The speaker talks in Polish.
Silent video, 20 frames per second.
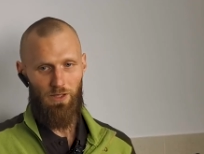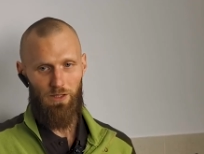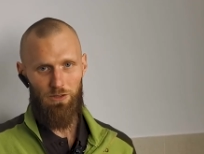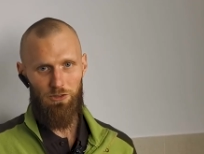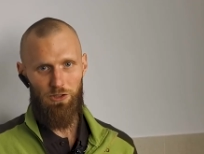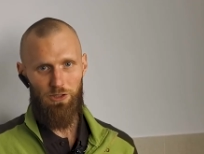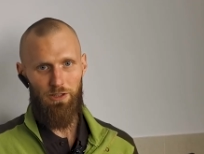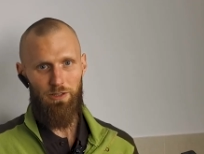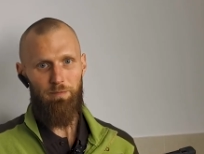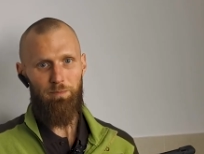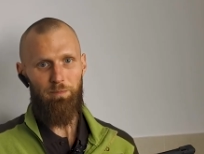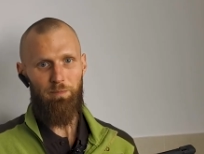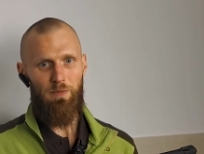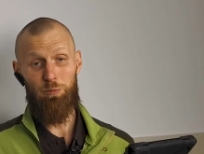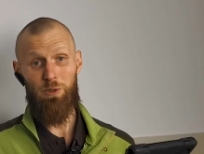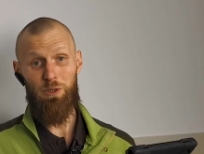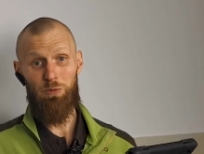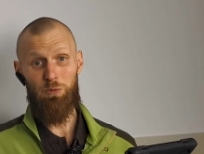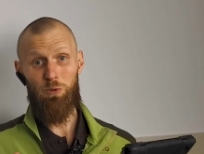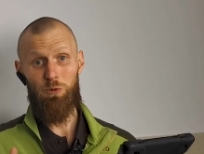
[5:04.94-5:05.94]
Także w
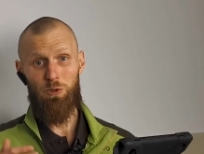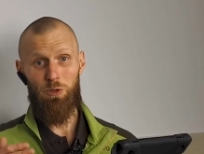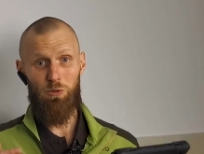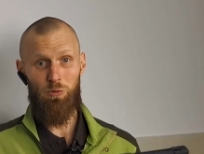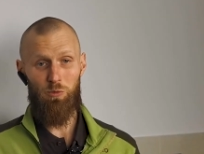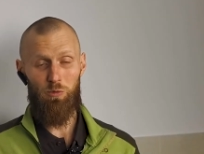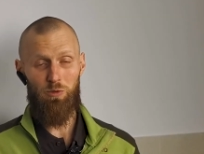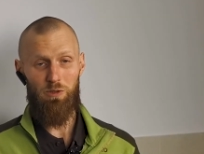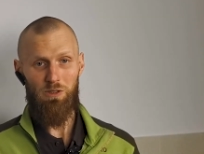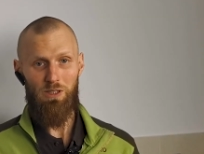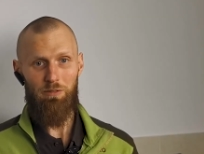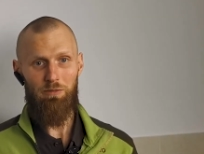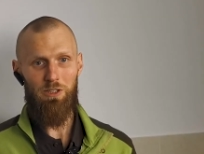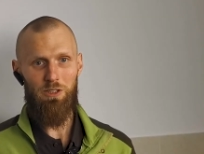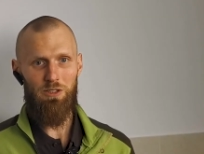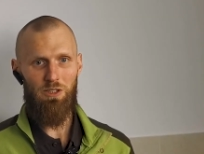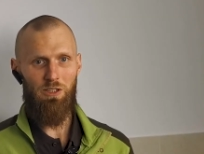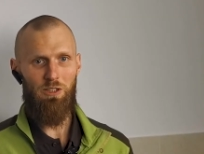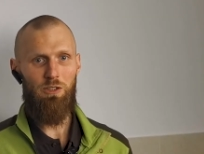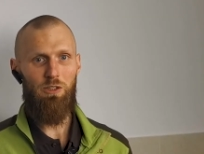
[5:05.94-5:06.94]
przypadku kotłów,
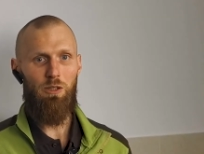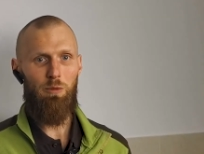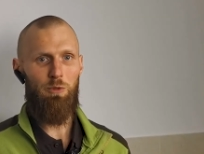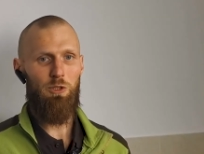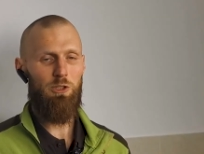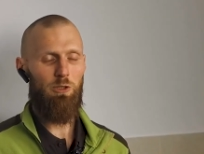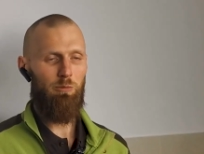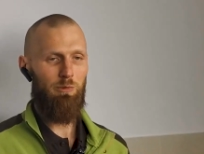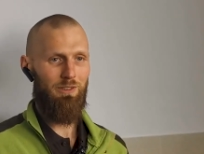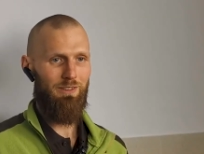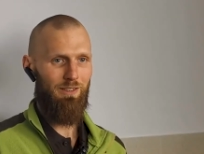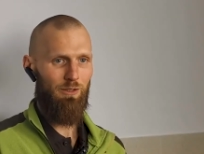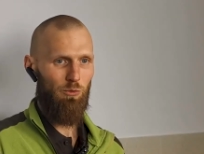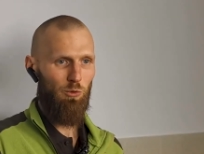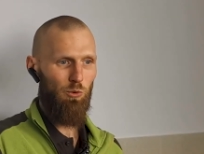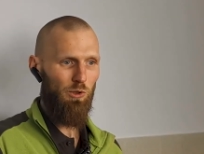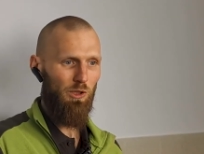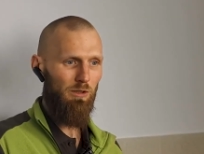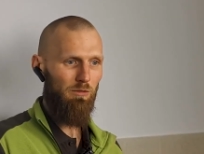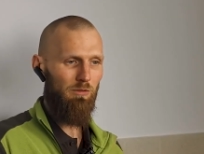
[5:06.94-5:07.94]
nawet jeżeli dobierzemy za
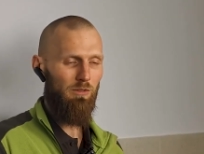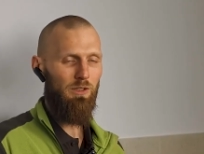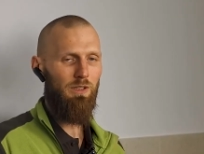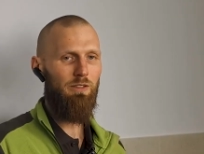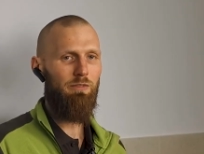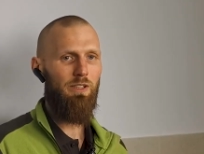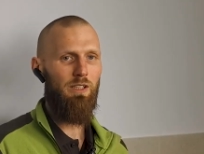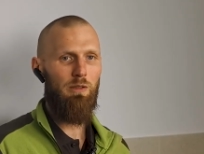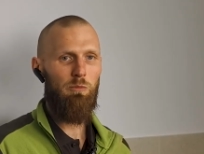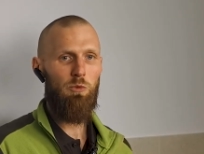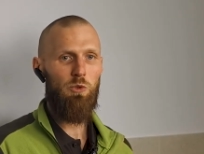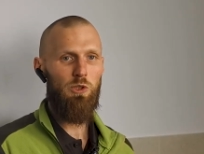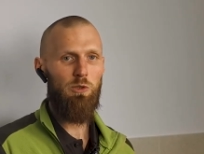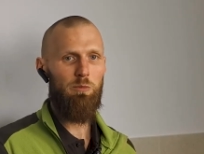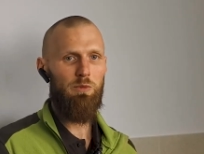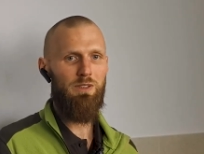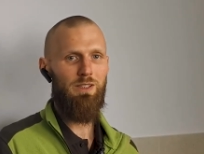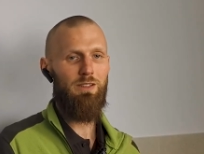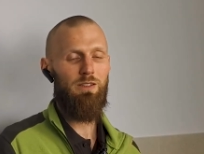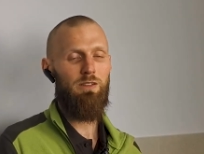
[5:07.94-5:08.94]
dużo, to niewiele
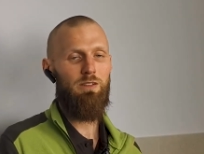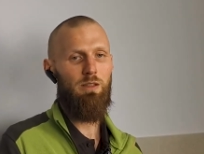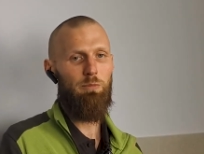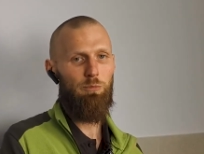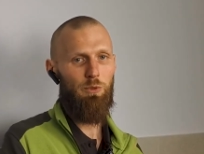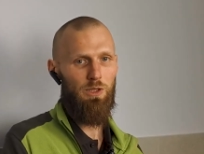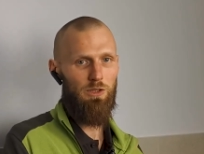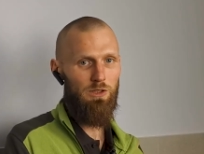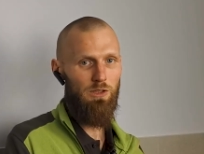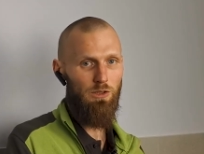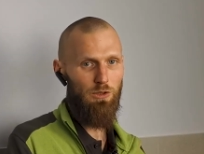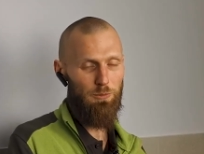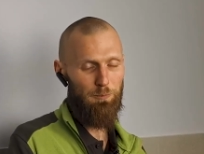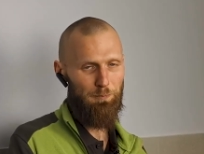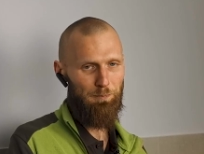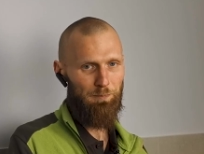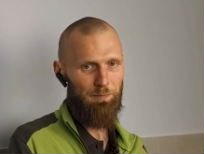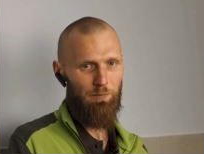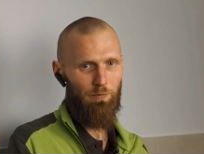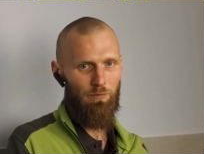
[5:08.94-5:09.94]
musimy za to zapłacić.
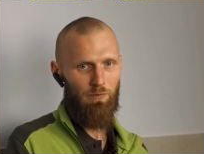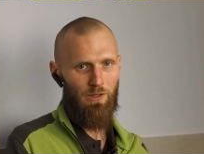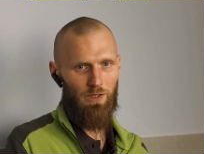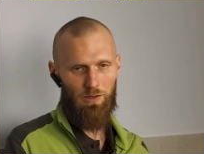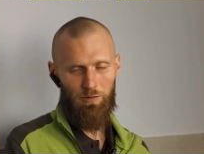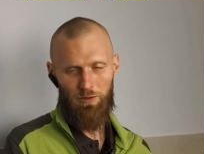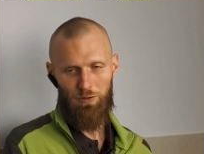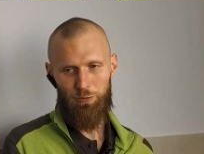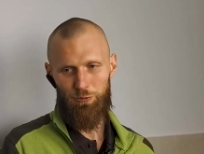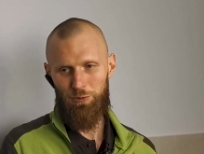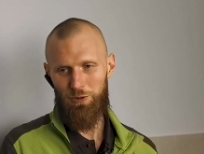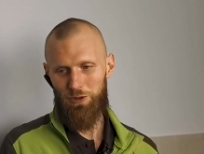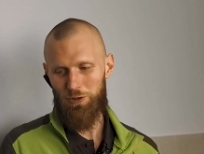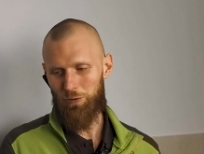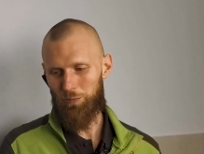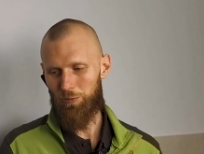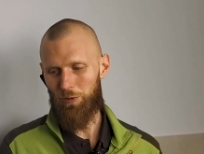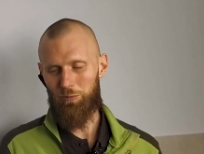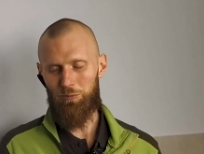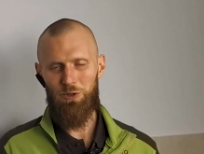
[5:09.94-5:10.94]
Natomiast w
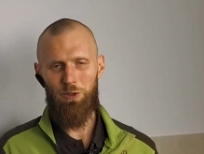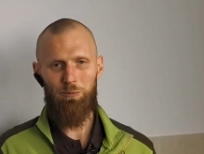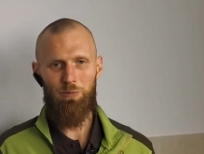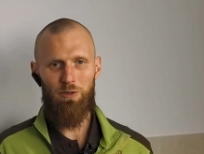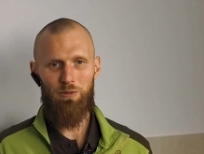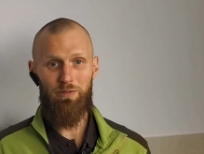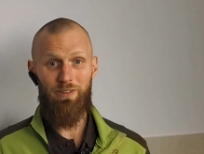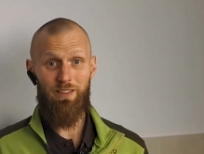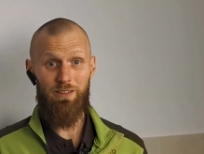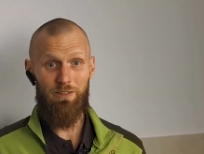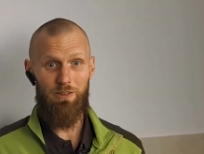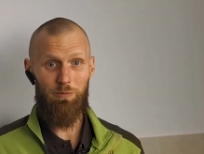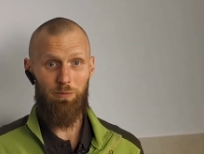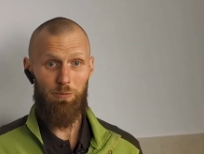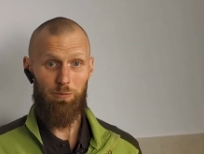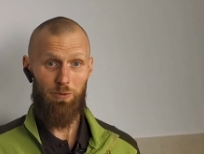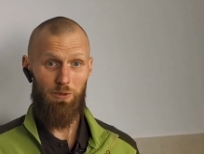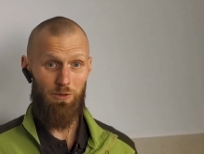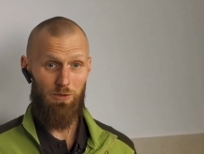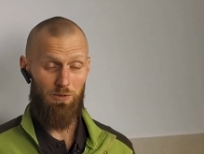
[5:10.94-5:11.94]
przypadku pomp ciepła warto
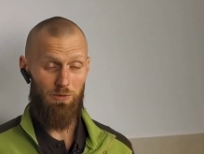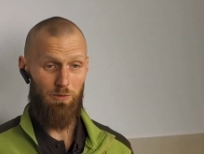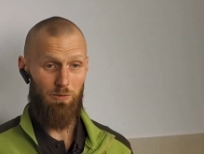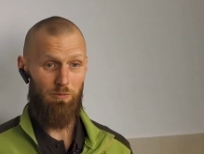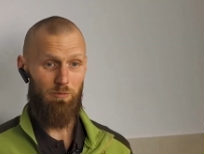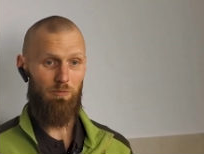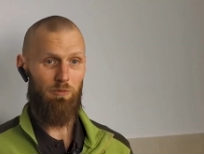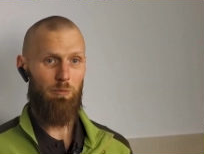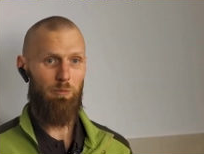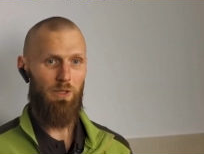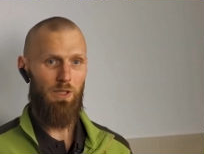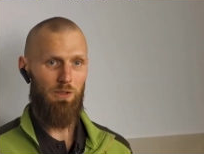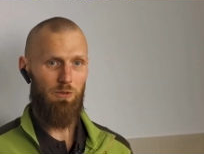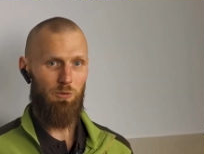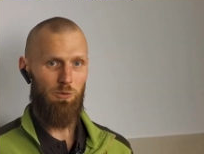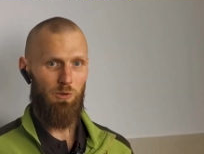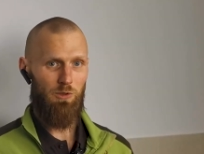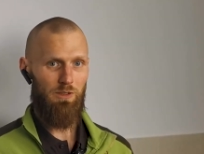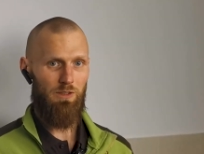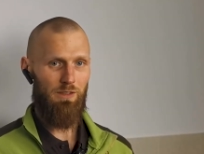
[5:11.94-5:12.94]
po prostu wybrać
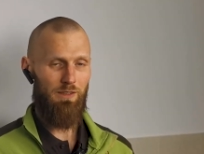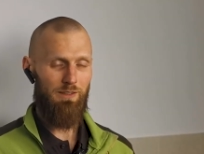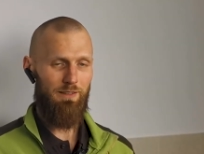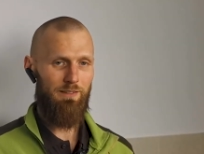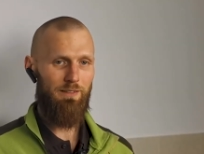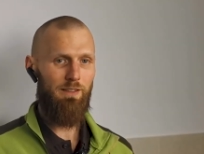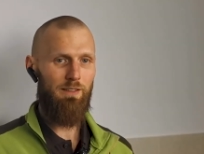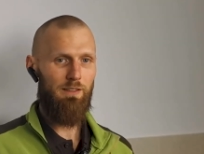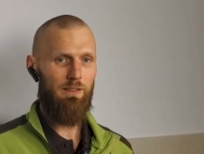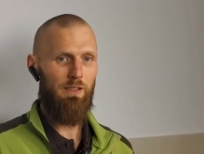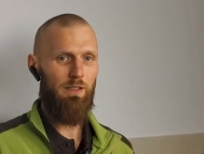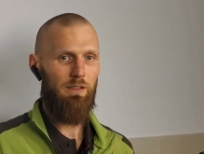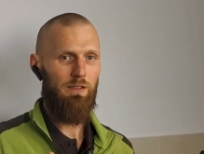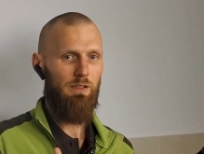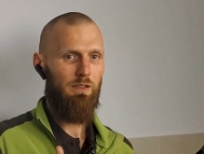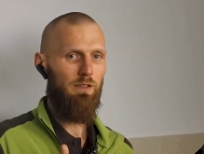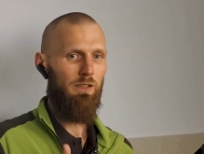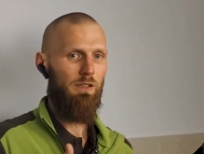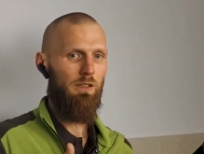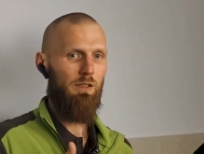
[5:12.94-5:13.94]
urządzenie stricte
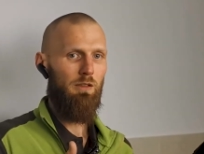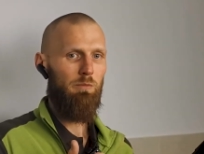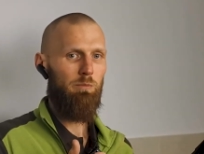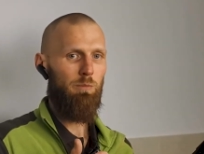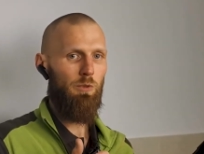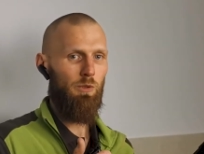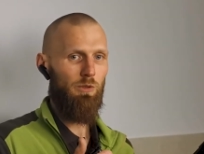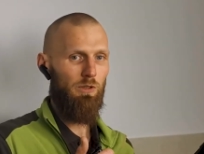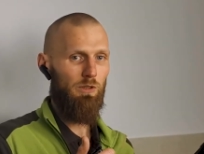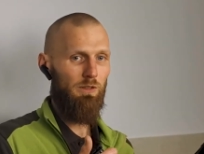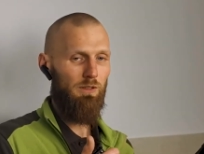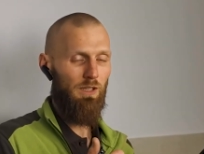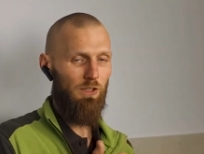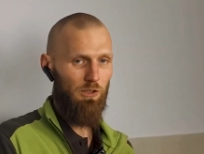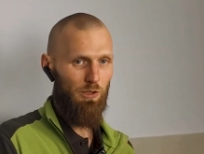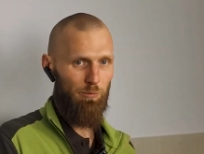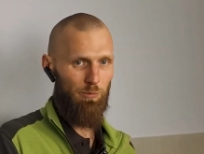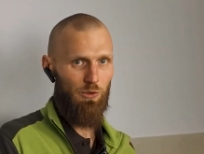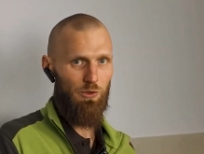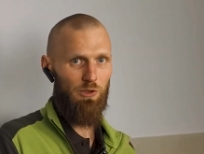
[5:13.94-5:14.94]
pod
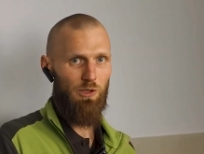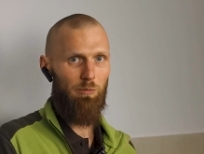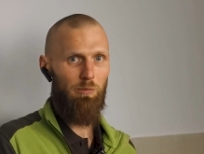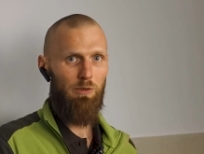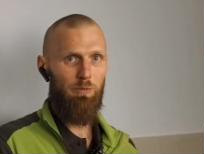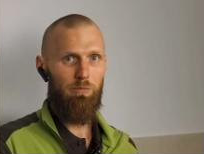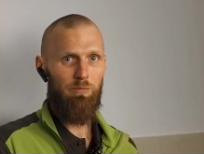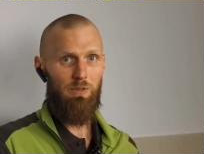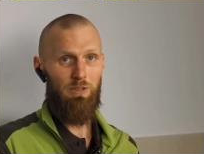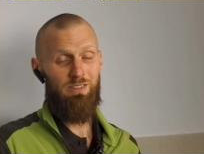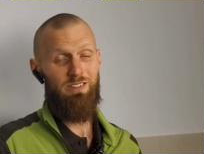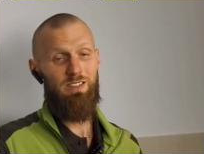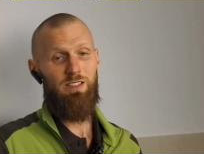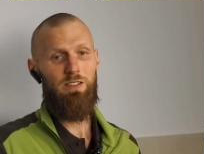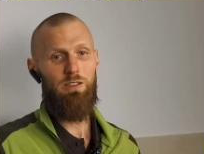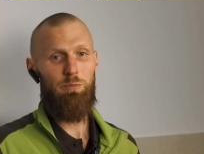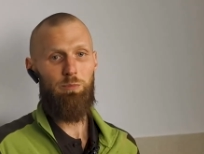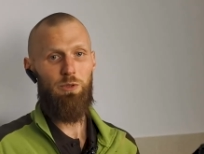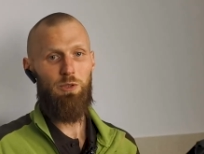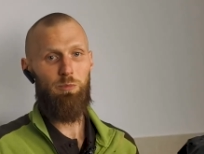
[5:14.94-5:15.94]
nasze potrzeby, w
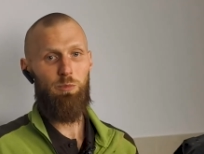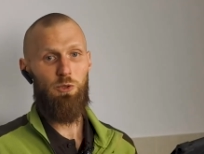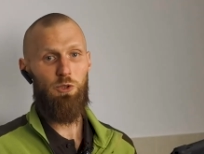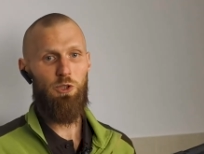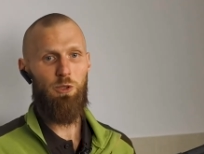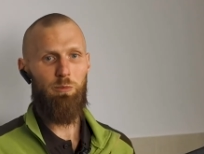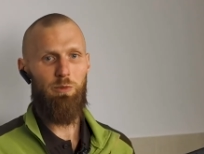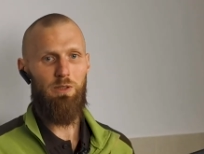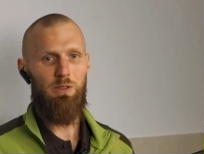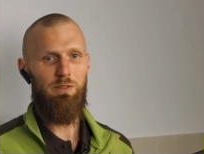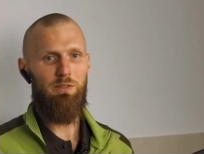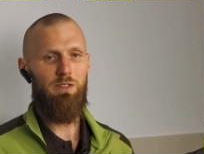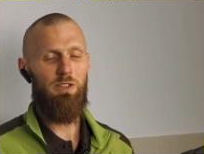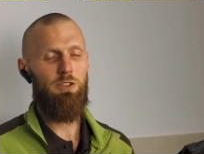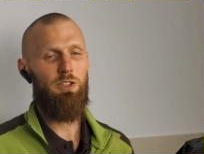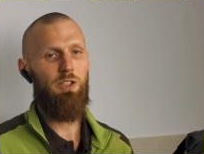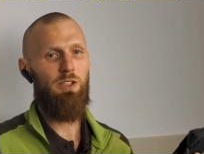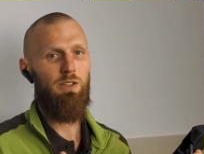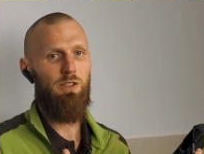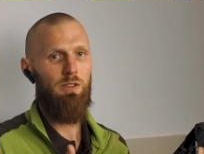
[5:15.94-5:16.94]
zasadzie pod potrzeby
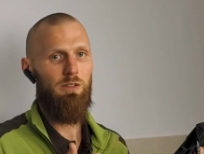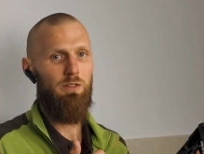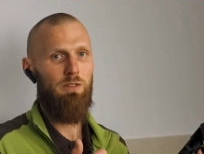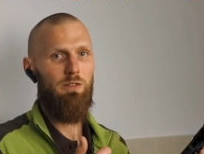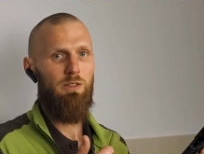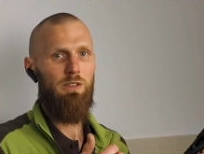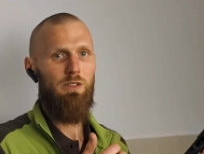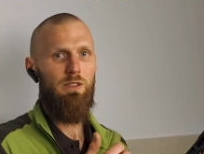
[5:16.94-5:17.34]
naszego